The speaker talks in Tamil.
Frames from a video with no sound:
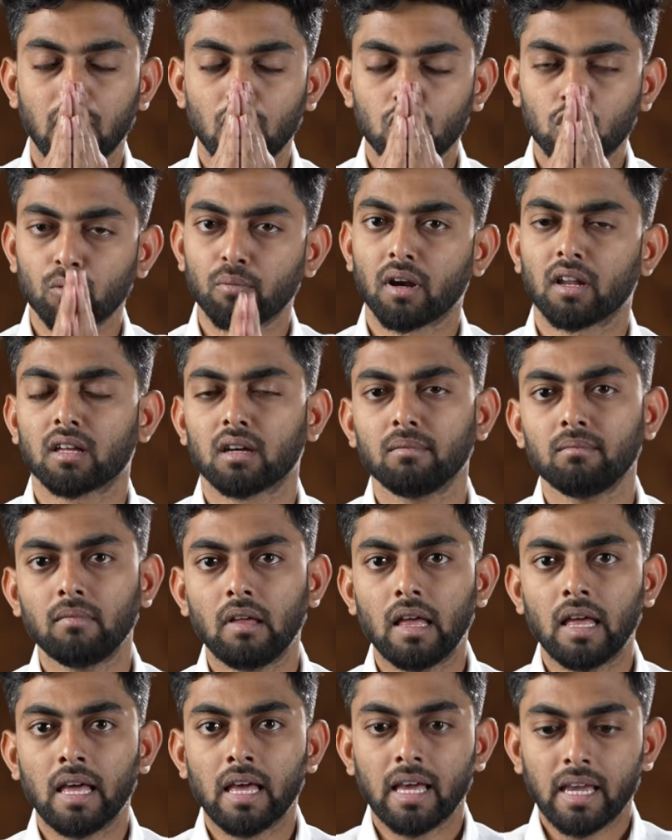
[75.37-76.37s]
எல்லோருக்கும் வணக்கம்
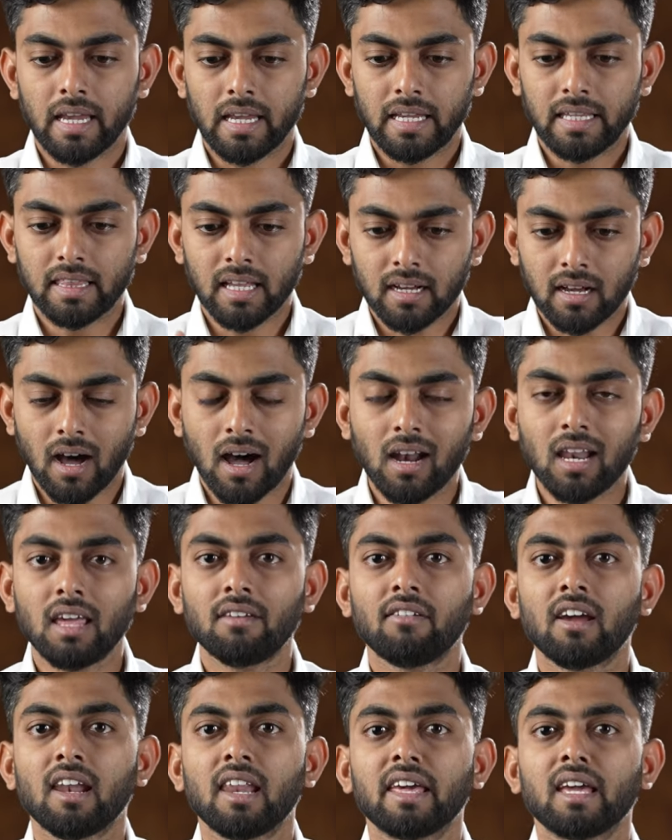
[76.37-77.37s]
இந்த காலை
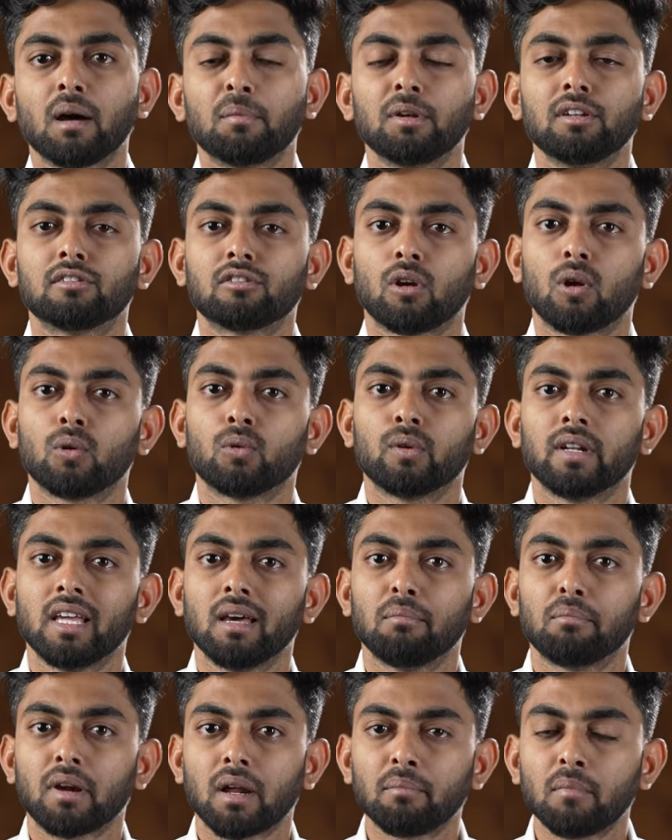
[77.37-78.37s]
வேலை அப்படின்னு
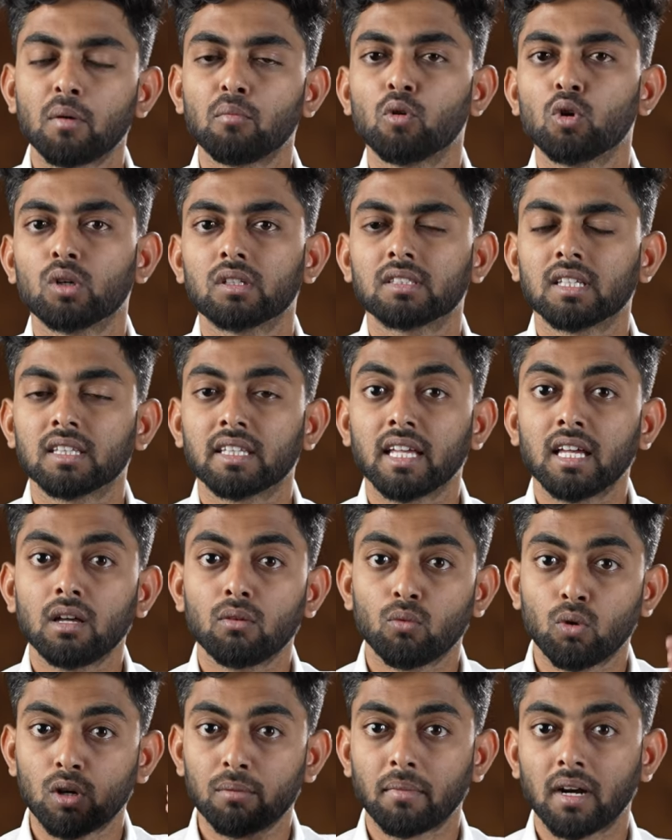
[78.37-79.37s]
சொல்லக்கூடிய பிரம்ம முகூர்த்தத்தை
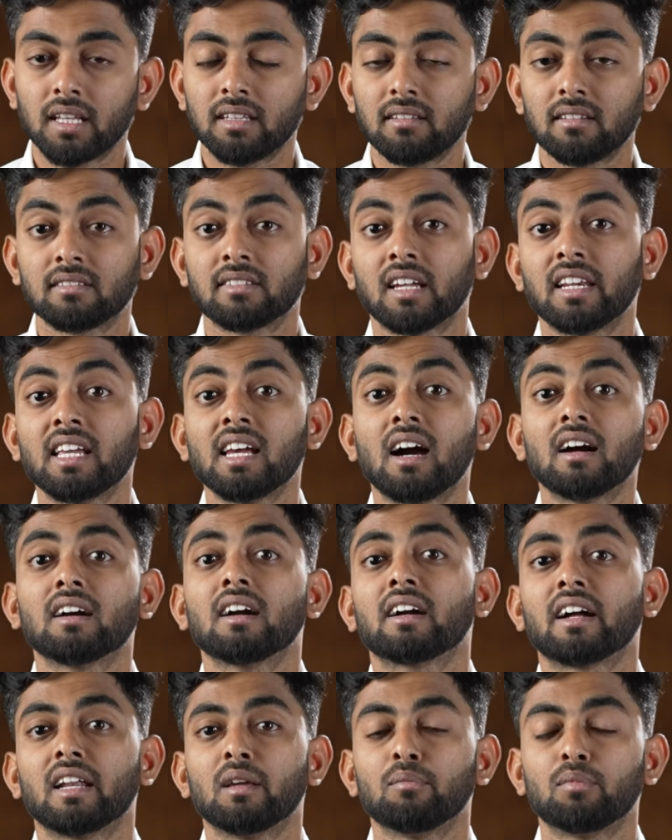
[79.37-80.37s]
ஒரு மனிதன்
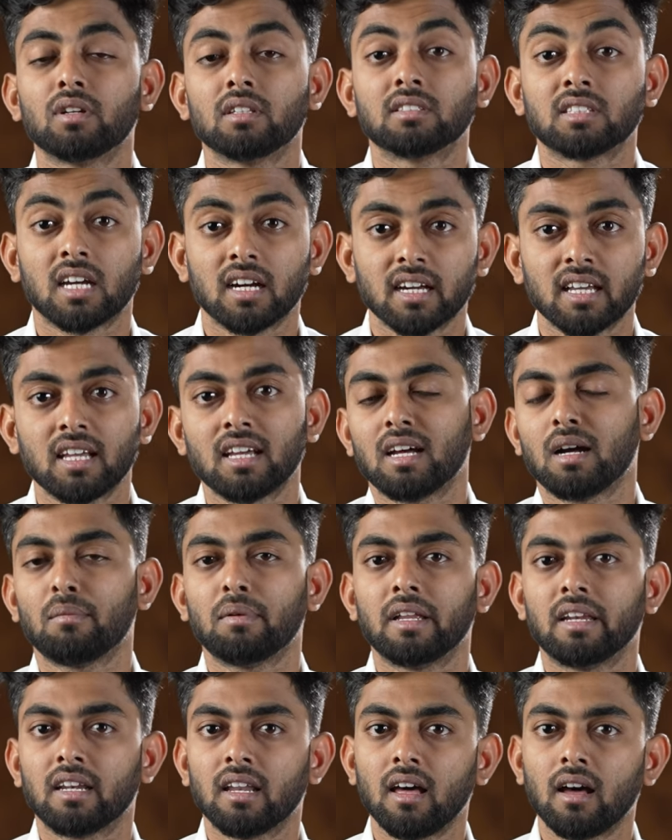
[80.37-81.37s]
சரியாக கடைபிடிச்சாங்க
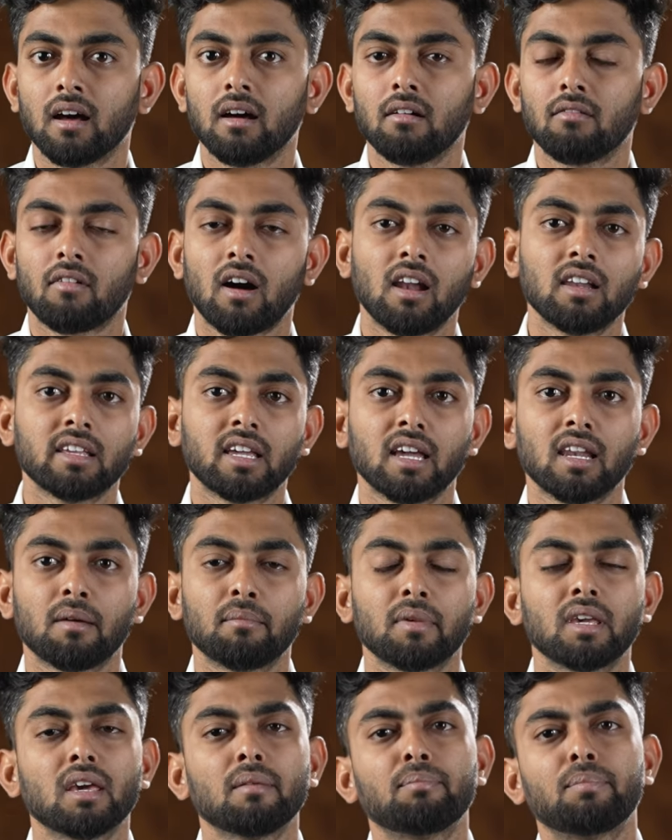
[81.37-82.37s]
அப்படின்னா வாழ்க்கையில்
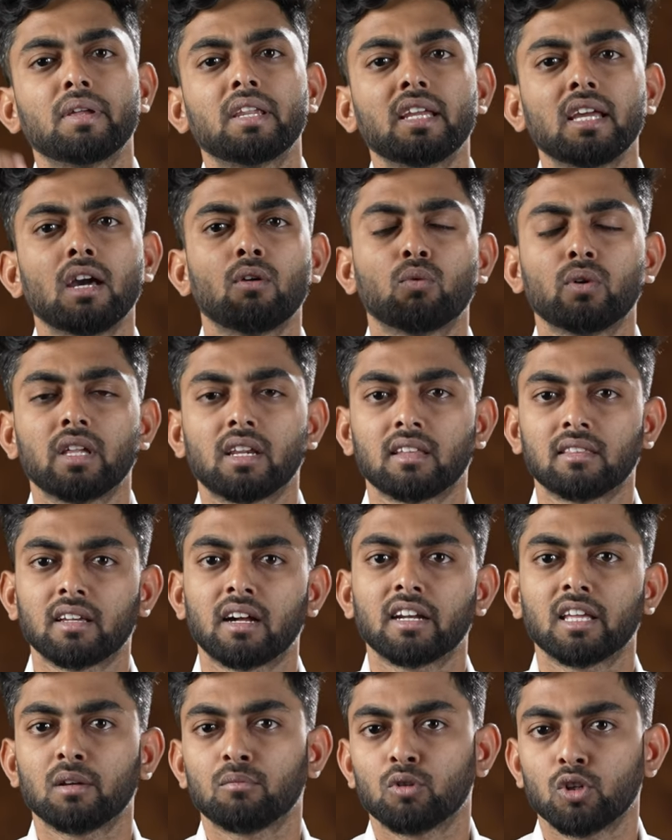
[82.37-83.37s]
மிகப்பெரிய
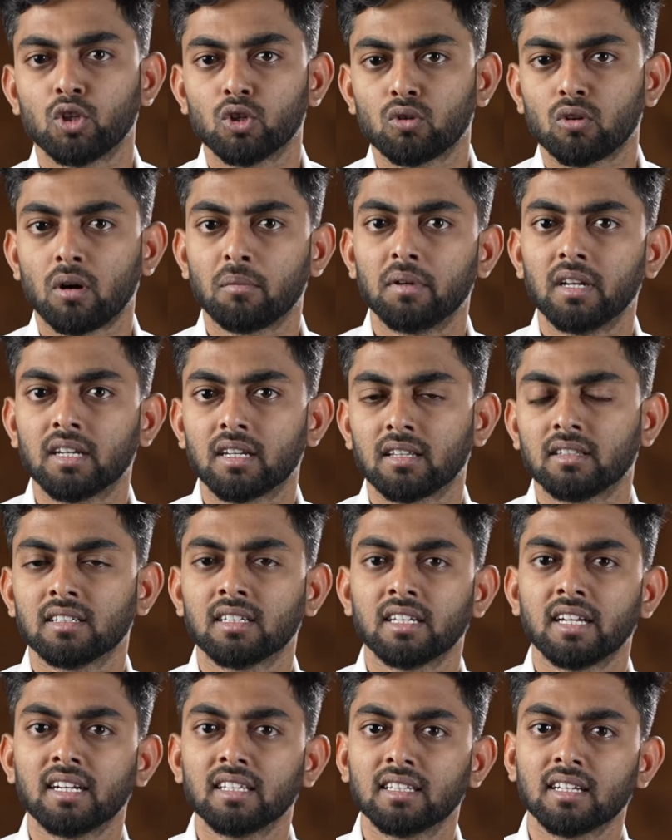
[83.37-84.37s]
உயரத்தை அடைய முடியும்
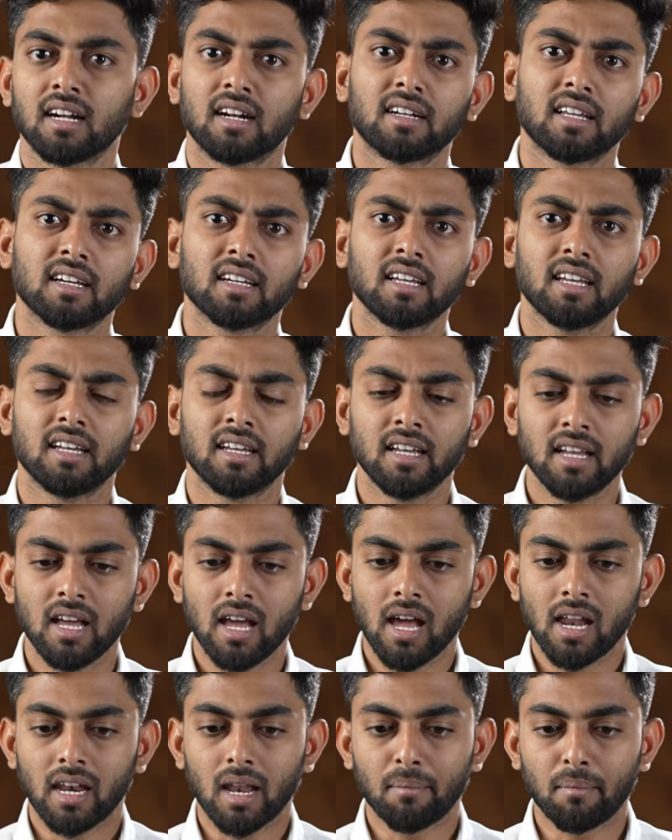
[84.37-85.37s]
அப்படின்றதுக்கு எடுத்துக்காட்டாக
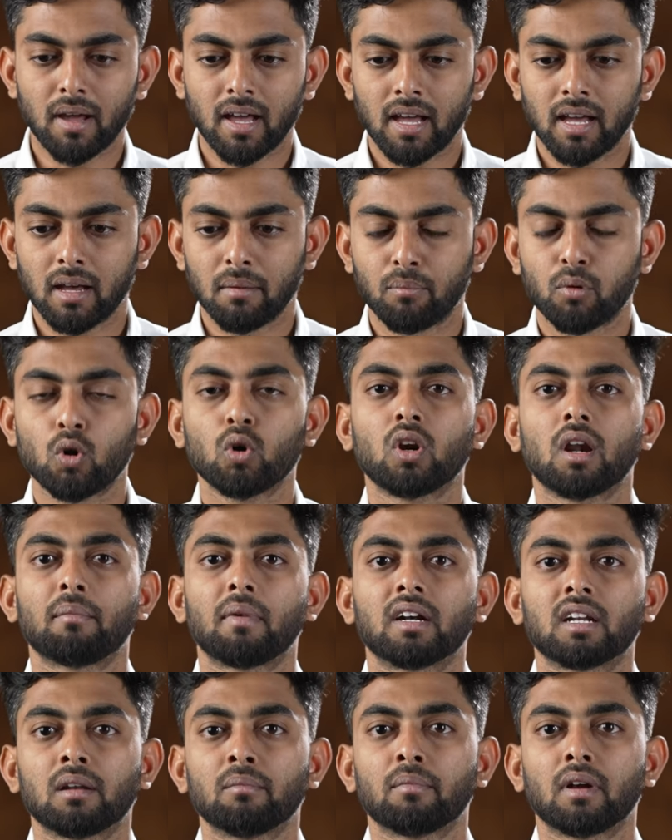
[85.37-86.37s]
நம்ம
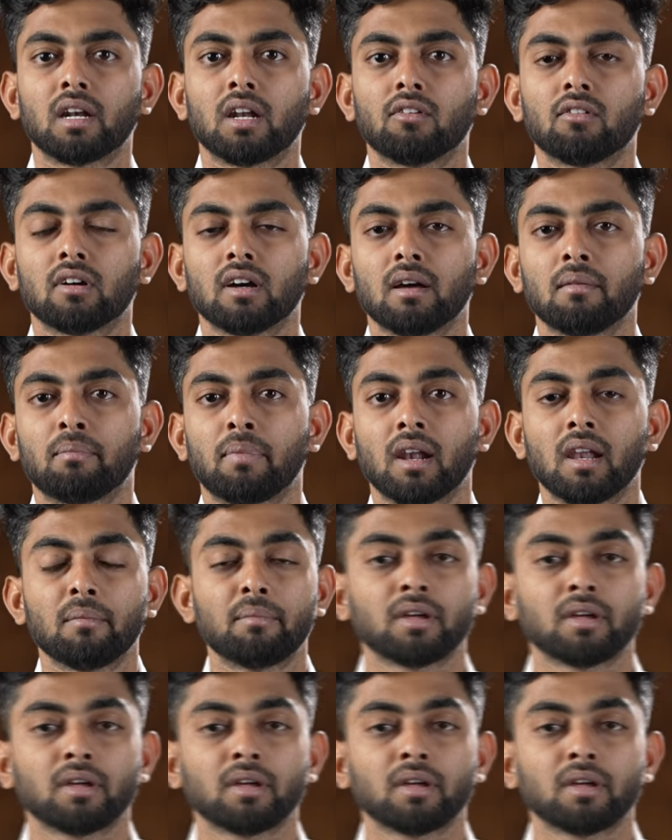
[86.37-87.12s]
ப்ரோக்ராம் அட்டன் பண்ணவங்க பல